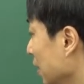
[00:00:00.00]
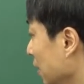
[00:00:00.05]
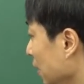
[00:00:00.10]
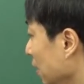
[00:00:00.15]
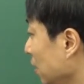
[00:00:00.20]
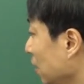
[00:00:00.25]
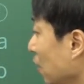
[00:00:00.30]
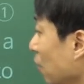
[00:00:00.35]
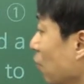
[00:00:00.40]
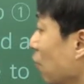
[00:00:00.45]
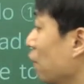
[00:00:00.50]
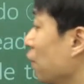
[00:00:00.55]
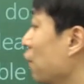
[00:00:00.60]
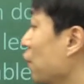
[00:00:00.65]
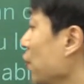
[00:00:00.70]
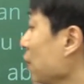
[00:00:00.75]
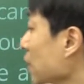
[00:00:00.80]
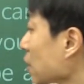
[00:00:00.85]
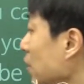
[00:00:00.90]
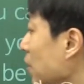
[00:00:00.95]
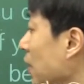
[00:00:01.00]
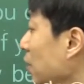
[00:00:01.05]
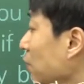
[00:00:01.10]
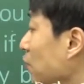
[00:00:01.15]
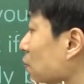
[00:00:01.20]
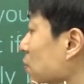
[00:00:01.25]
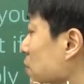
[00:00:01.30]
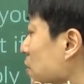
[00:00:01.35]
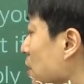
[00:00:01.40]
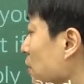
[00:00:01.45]
일단 avoid라는
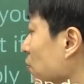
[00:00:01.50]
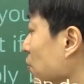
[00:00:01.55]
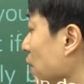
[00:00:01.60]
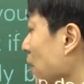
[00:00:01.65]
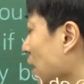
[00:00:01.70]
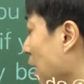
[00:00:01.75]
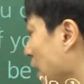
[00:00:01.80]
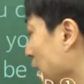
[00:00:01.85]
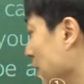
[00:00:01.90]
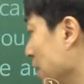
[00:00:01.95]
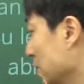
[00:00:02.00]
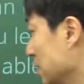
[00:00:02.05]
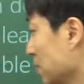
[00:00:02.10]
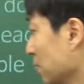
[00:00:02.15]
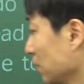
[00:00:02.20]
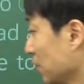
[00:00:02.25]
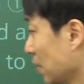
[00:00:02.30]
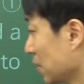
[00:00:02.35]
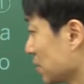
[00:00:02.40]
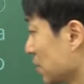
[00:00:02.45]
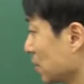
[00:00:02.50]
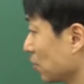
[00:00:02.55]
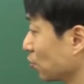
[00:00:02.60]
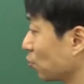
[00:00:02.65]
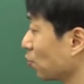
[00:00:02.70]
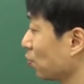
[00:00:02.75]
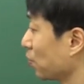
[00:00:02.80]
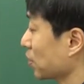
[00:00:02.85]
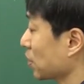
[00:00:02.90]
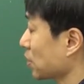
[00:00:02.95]
동사 뒤에는 ing 형태 쓰는 거
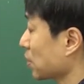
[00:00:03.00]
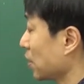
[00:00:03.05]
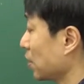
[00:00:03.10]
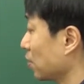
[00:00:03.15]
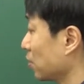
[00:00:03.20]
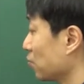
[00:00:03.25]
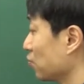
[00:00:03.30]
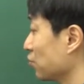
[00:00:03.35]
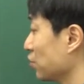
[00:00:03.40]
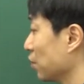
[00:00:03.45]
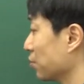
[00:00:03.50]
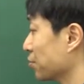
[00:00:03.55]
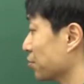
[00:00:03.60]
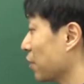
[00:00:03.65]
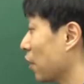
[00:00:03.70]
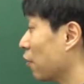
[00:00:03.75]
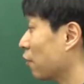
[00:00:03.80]
동명사 쓰는 건 문제 없습니다.